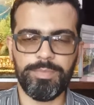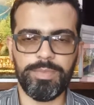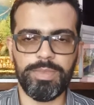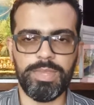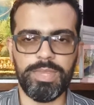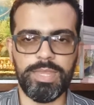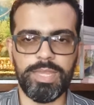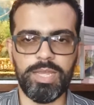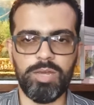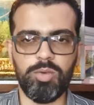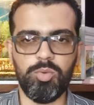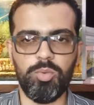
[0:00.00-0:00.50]

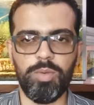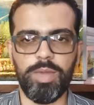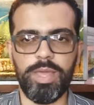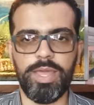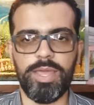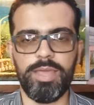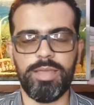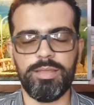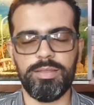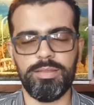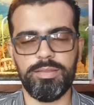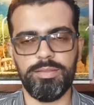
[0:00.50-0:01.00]
não
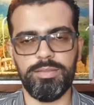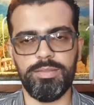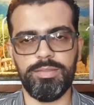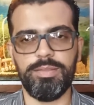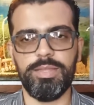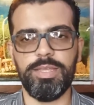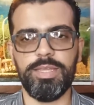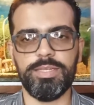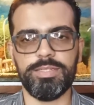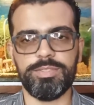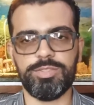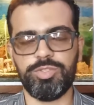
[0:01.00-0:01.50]
é
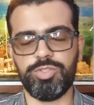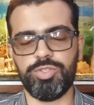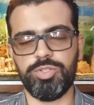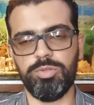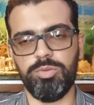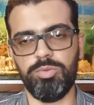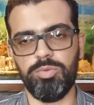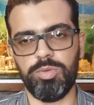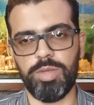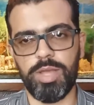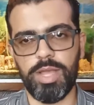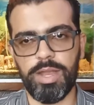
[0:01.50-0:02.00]
deste
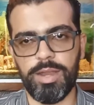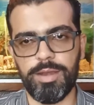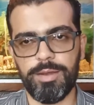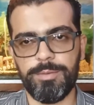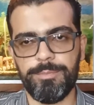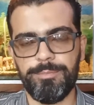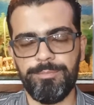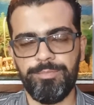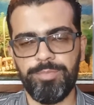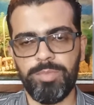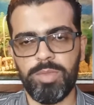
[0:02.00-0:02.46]
lugar.